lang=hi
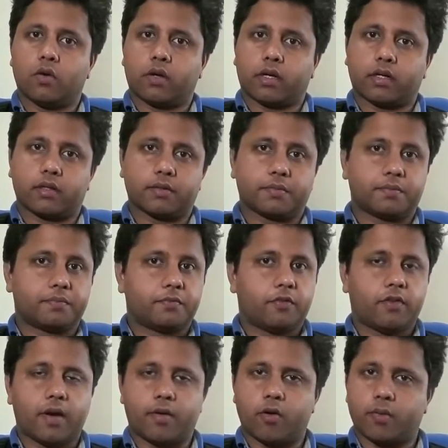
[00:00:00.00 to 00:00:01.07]
और
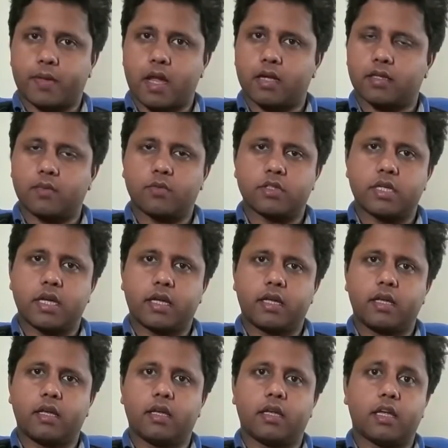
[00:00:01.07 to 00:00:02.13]
फायरोड आपकी ख़त्म हो
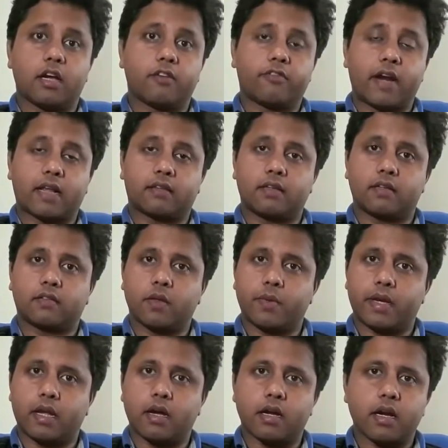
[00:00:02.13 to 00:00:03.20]
जाएगी या फ्रैक्सीनस
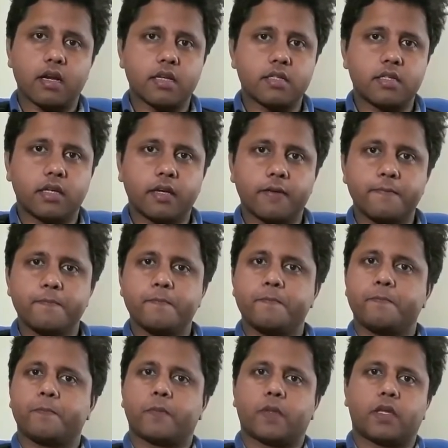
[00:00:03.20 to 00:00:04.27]
अमेरिकाना लीजिए
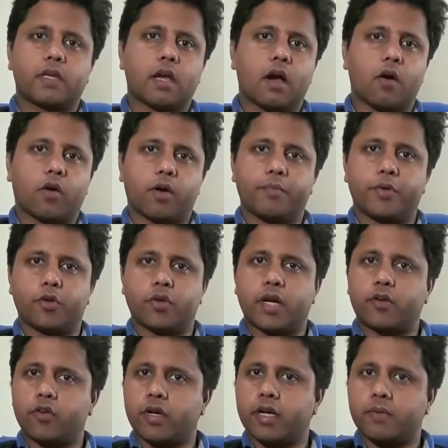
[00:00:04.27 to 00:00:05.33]
या और में
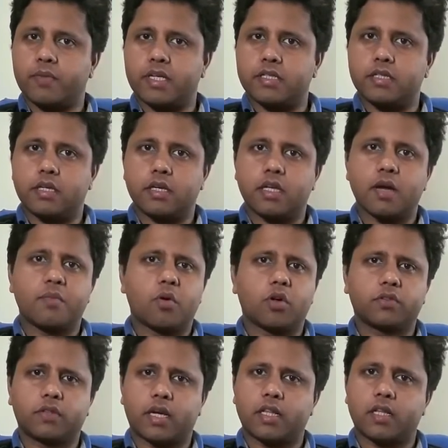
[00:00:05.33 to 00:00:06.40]
लीजिए या
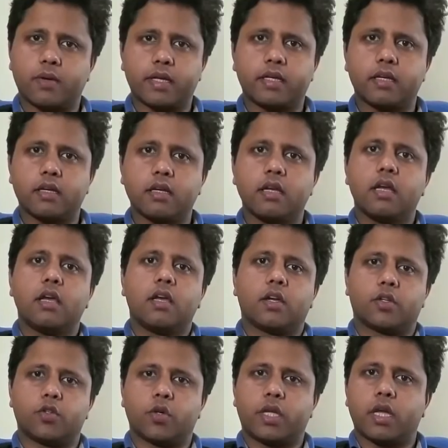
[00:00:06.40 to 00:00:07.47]
बहुत दवाई हैं
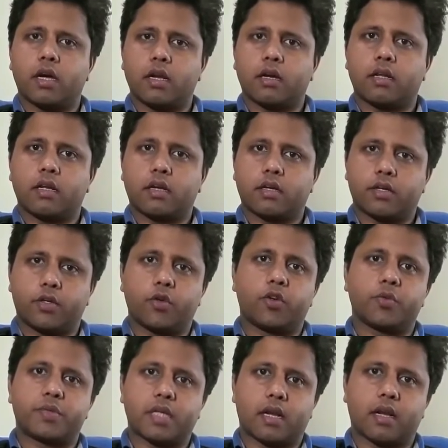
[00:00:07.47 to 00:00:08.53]
जो कि अलग अलग
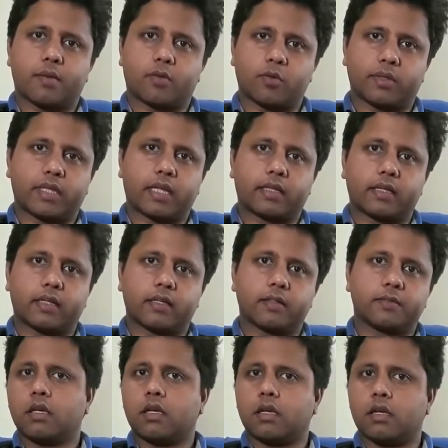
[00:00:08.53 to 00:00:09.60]
यूट्यूब चैनल आपको बताते हैं
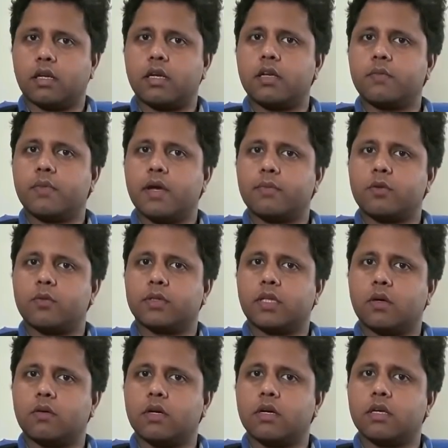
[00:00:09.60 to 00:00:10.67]
लेकिन मैं आपको
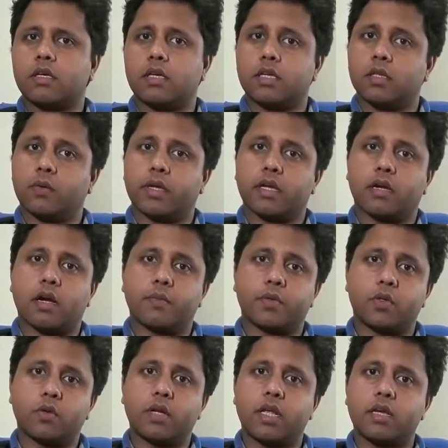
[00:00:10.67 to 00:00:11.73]
बताऊंगा कि ये दवाइयाँ काम
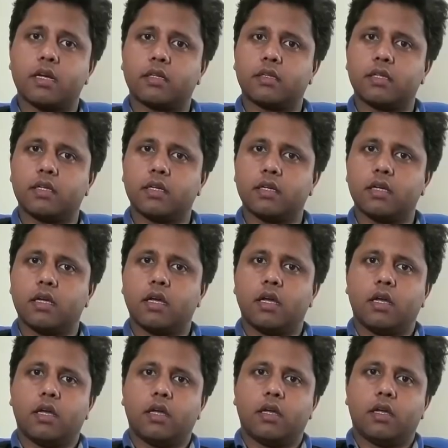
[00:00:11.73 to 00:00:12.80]
क्यों नहीं करती हैं
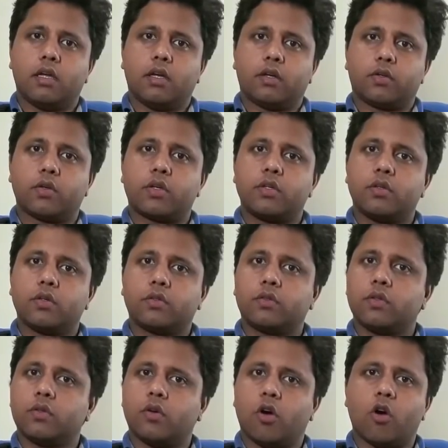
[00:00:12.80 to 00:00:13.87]
क्योंकि
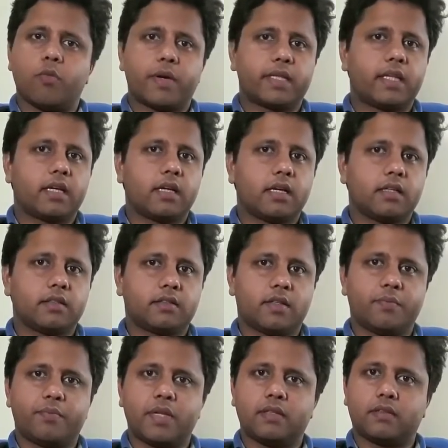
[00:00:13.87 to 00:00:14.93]
दोस्तों होम्योपैथी का
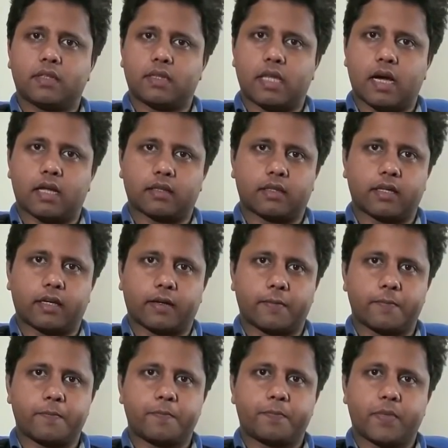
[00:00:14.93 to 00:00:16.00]
सिंपल सिद्धांत है
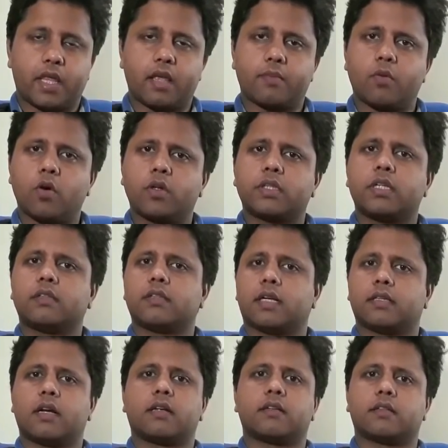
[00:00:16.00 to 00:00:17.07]
एक बहुत ही
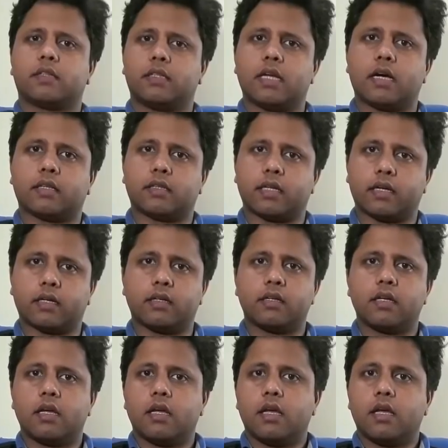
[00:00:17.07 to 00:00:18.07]
साधारण सा सिद्धांत है